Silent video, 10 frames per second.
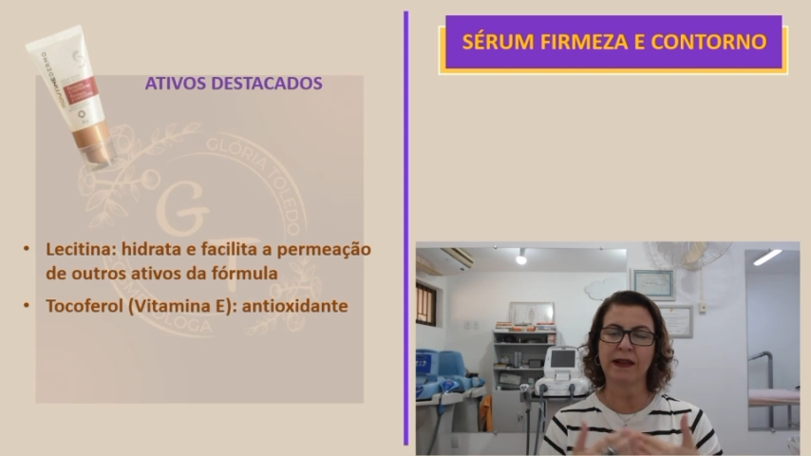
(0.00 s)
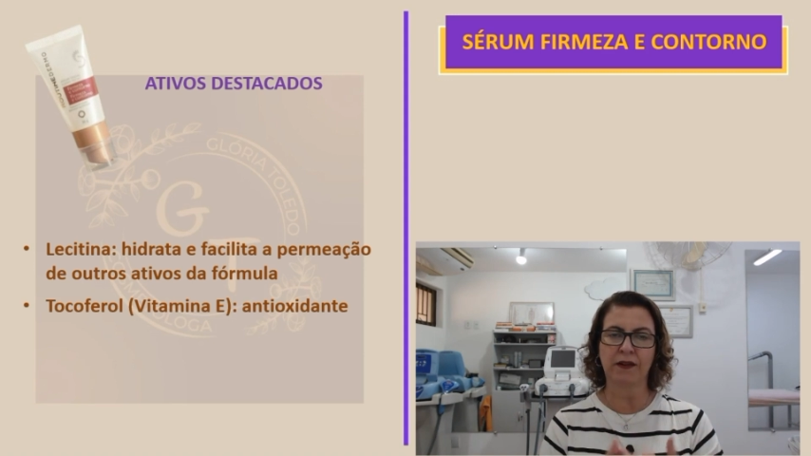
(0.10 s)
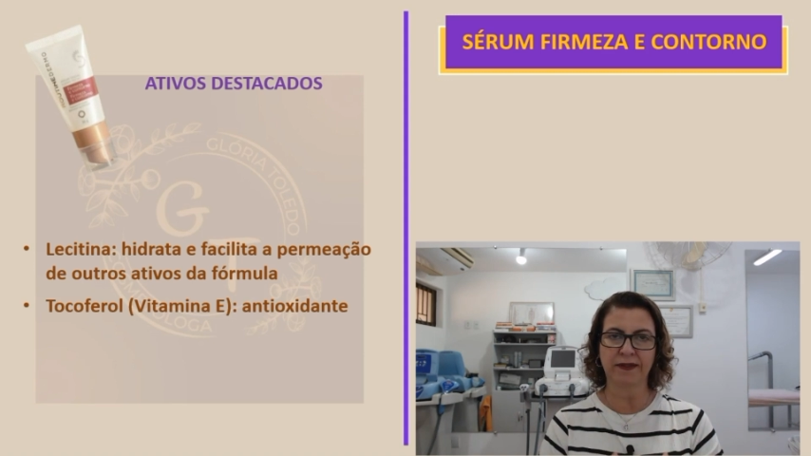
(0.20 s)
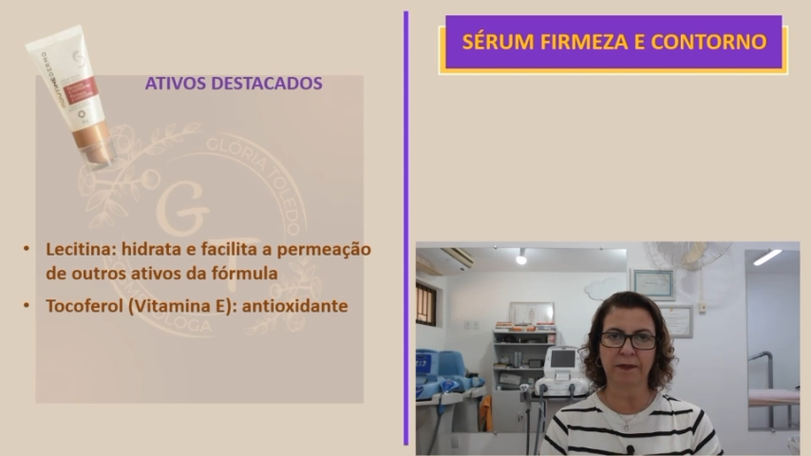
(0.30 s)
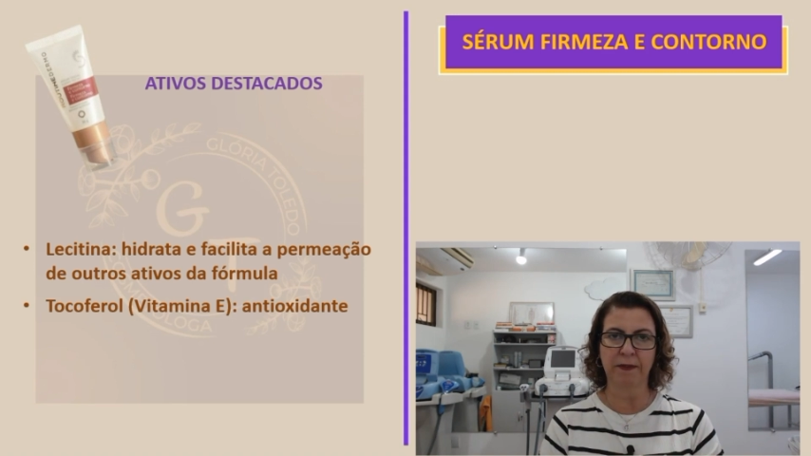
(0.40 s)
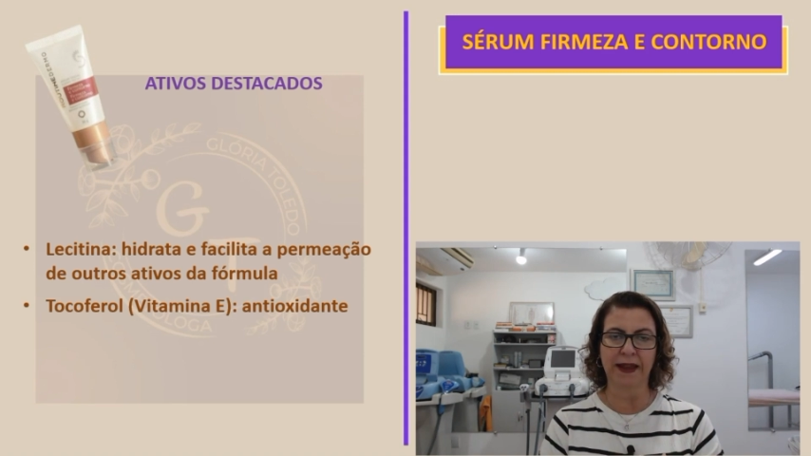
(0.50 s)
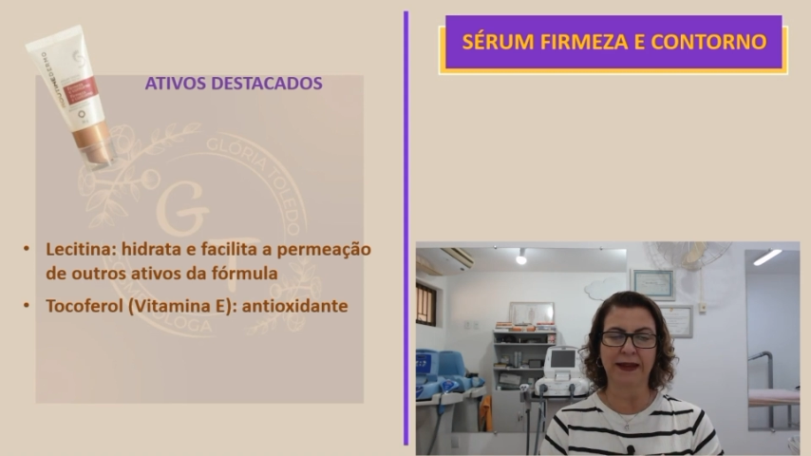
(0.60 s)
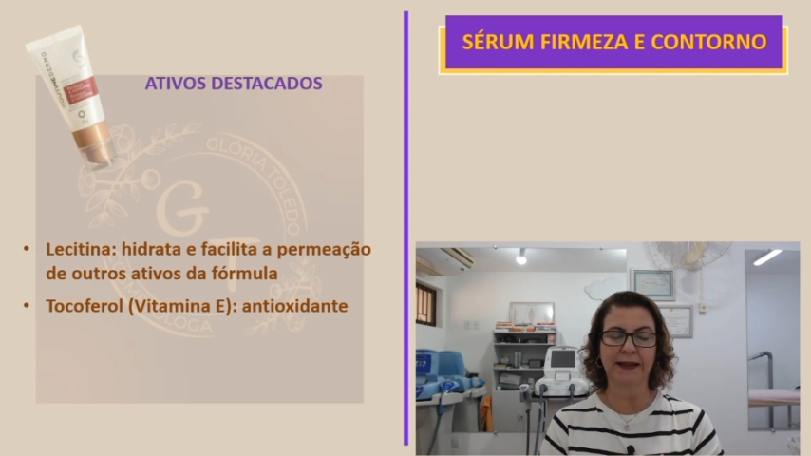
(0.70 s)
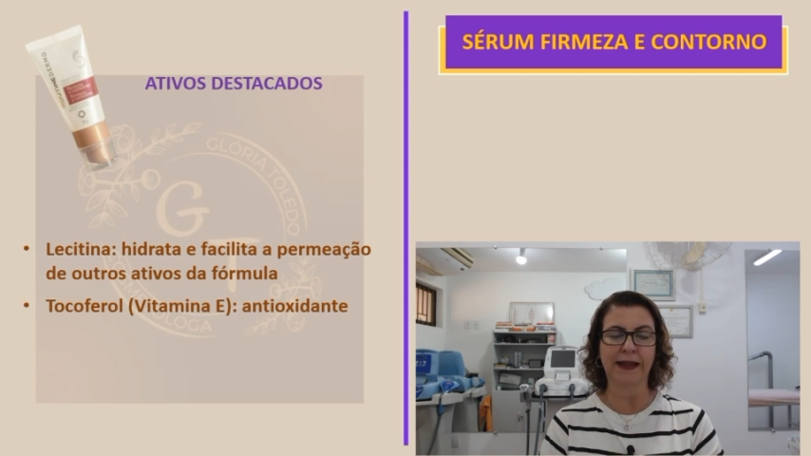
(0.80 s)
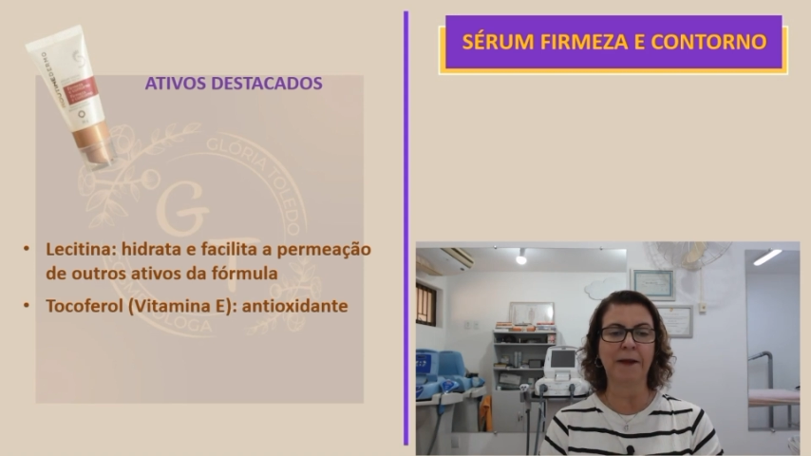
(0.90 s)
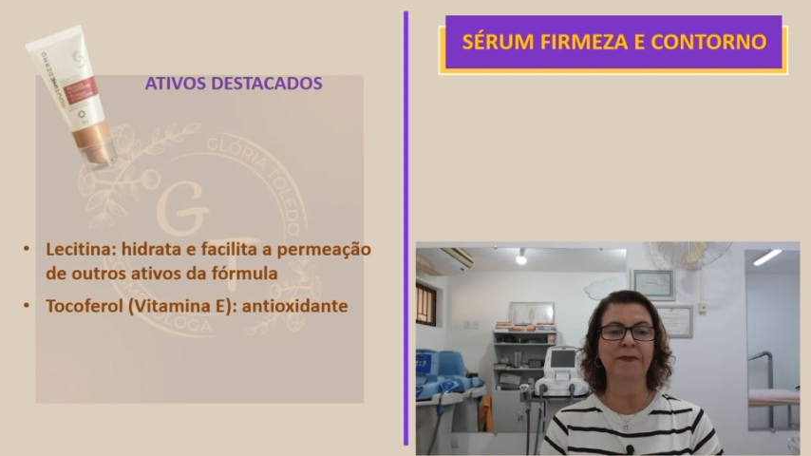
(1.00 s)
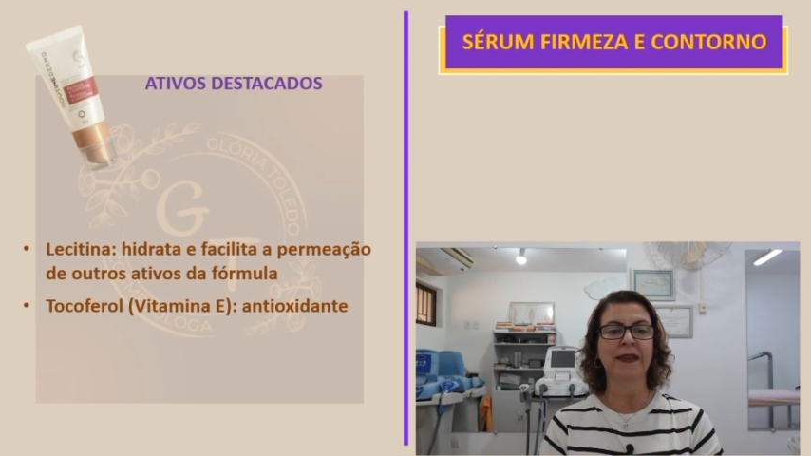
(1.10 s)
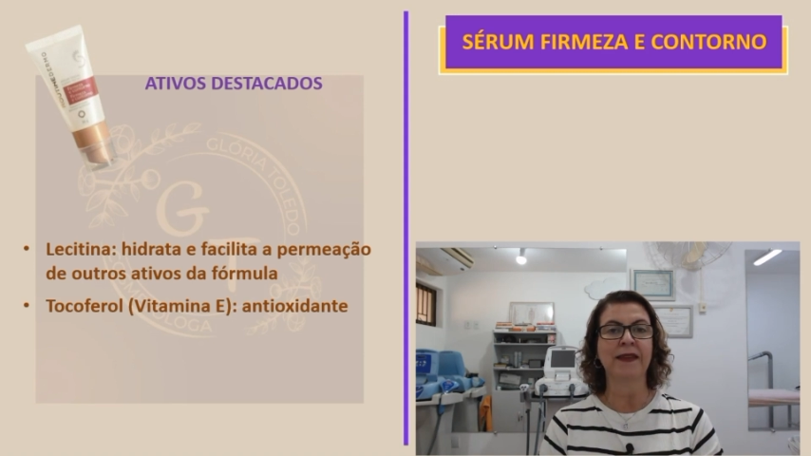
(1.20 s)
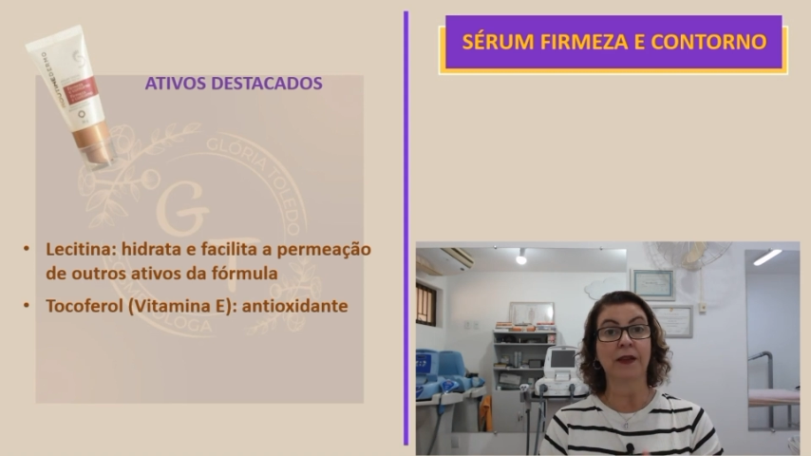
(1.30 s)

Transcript: da nossa pele, tá?